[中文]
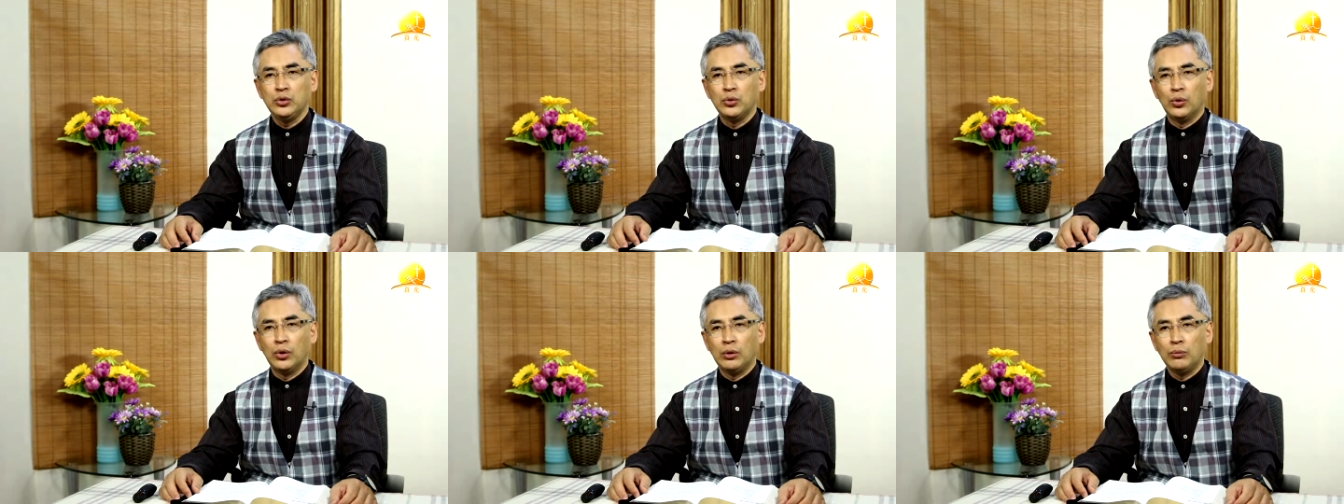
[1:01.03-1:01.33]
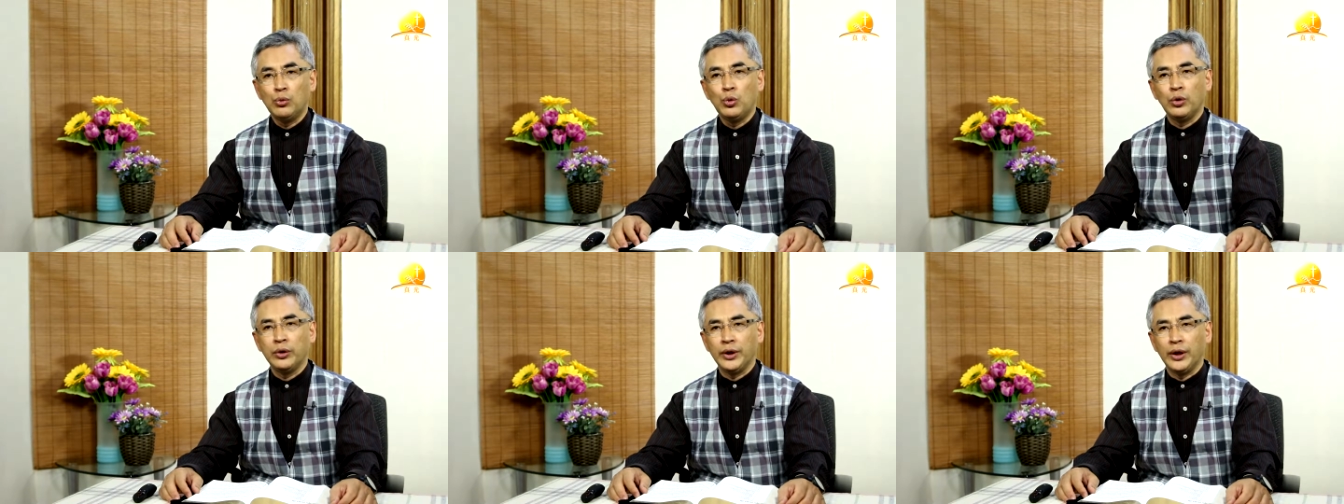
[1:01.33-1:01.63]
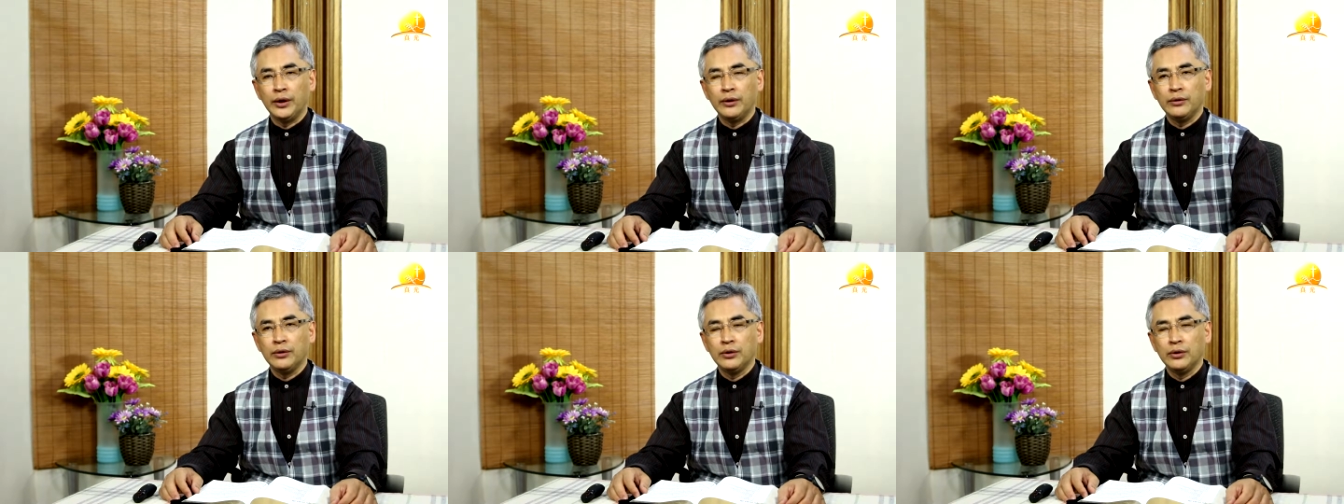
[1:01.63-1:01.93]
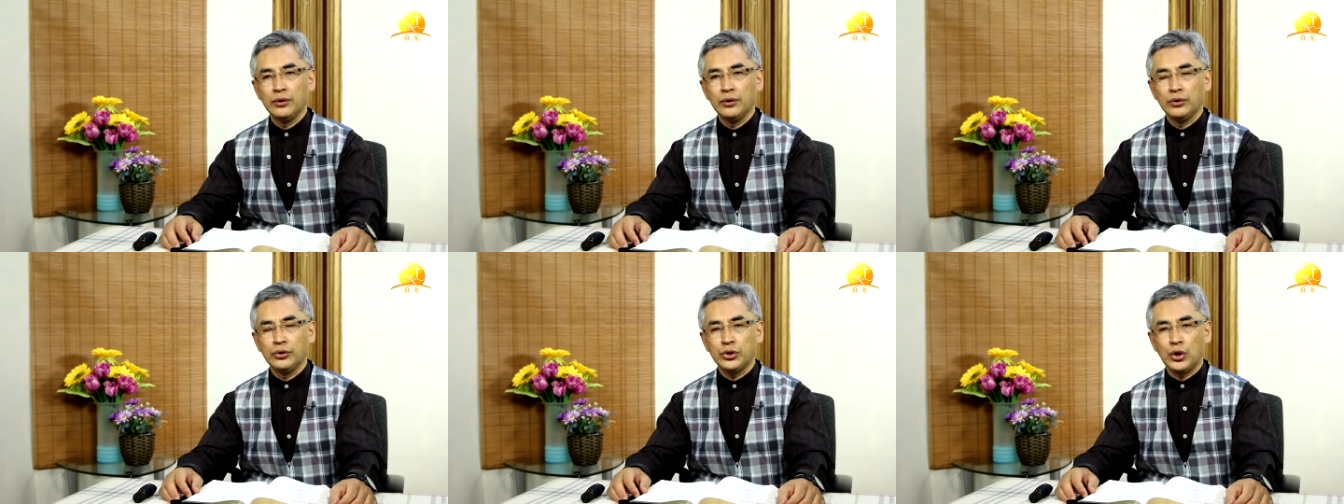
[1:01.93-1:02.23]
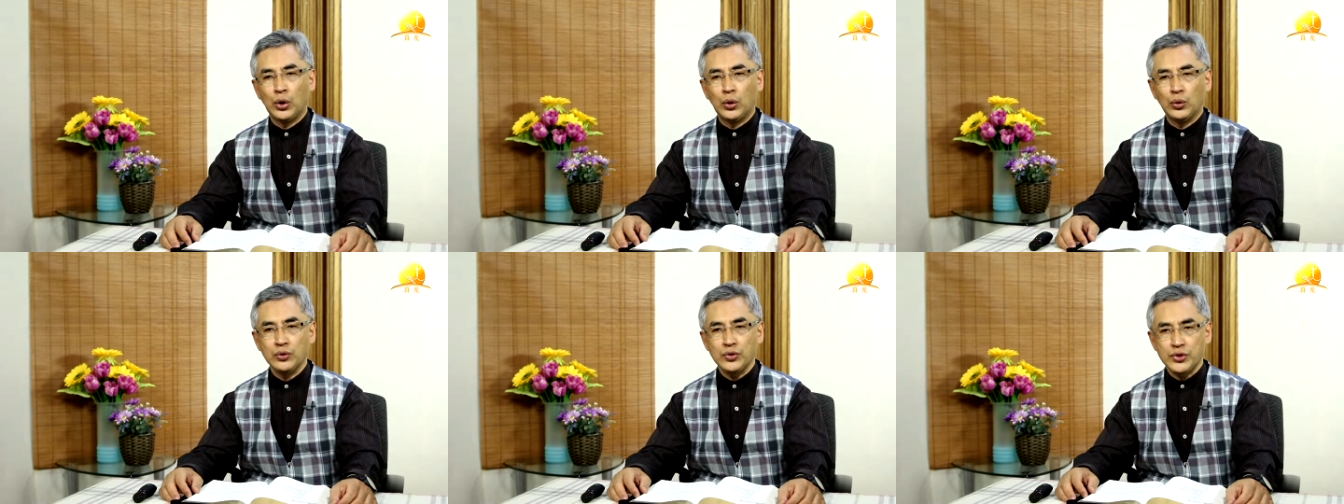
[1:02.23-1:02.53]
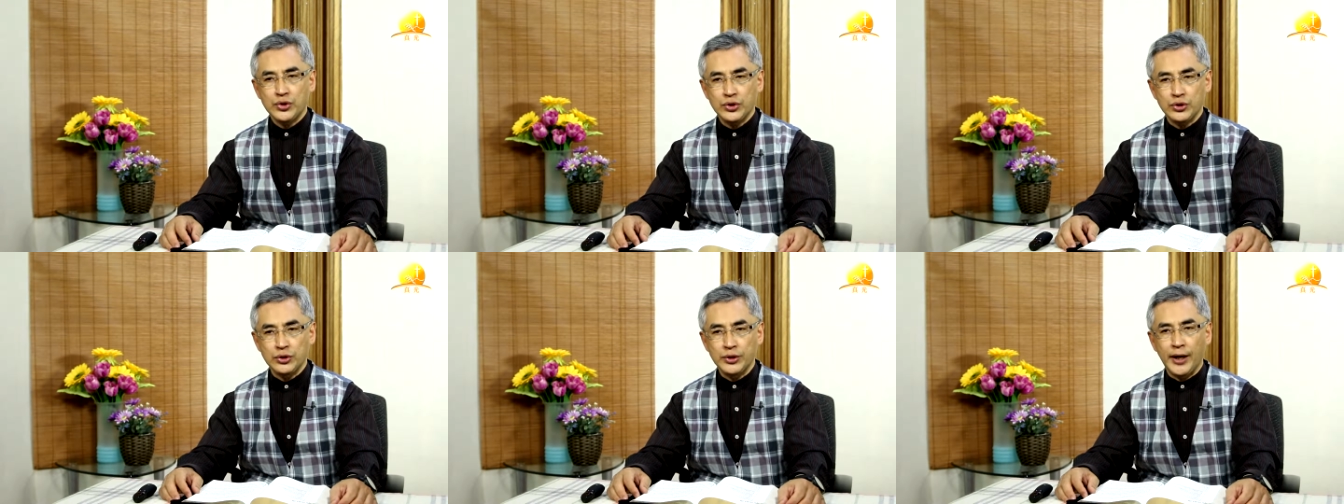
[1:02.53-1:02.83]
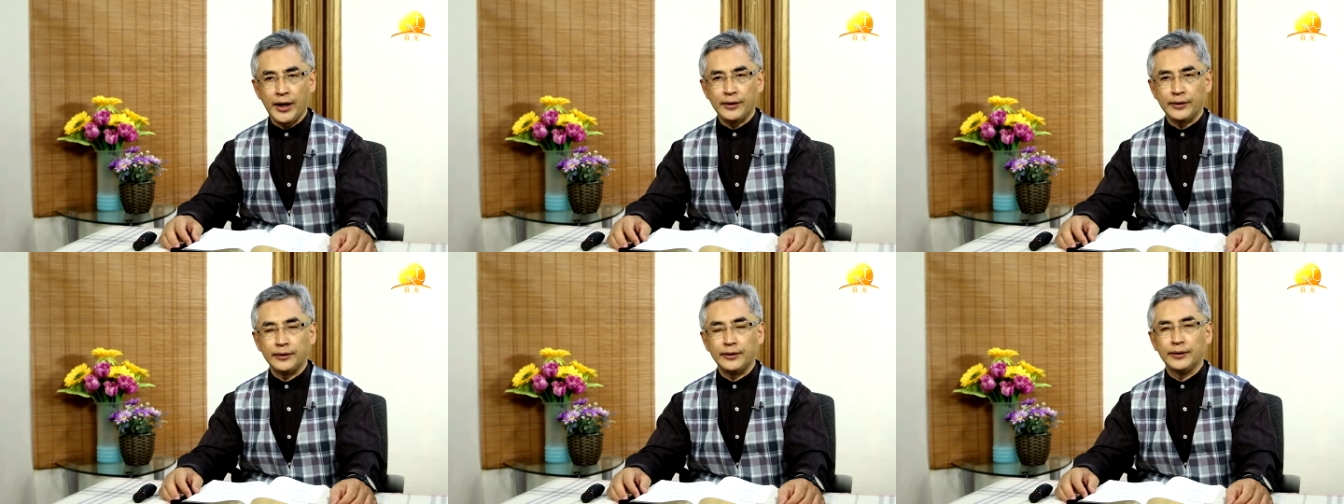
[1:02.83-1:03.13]
国末年同时
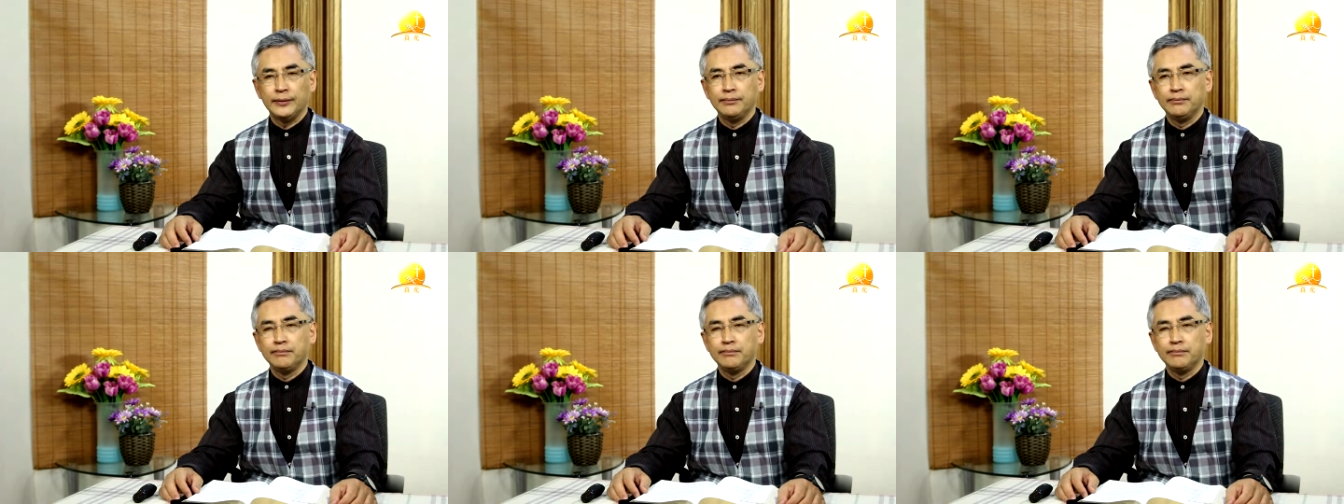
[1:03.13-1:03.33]
代的人。